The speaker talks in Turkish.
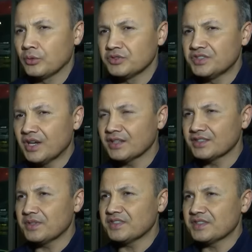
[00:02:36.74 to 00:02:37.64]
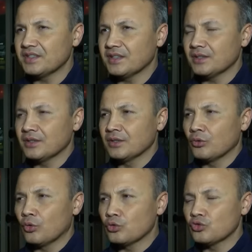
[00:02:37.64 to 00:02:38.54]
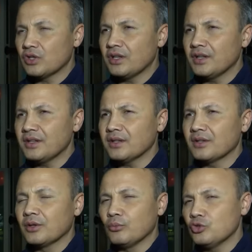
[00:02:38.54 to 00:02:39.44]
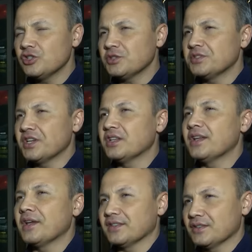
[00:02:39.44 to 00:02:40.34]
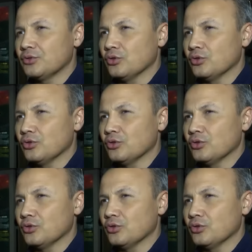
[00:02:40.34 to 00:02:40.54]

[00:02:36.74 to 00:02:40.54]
Cazibesini o güzelliğini müthiş bir şekilde yansıtıyor.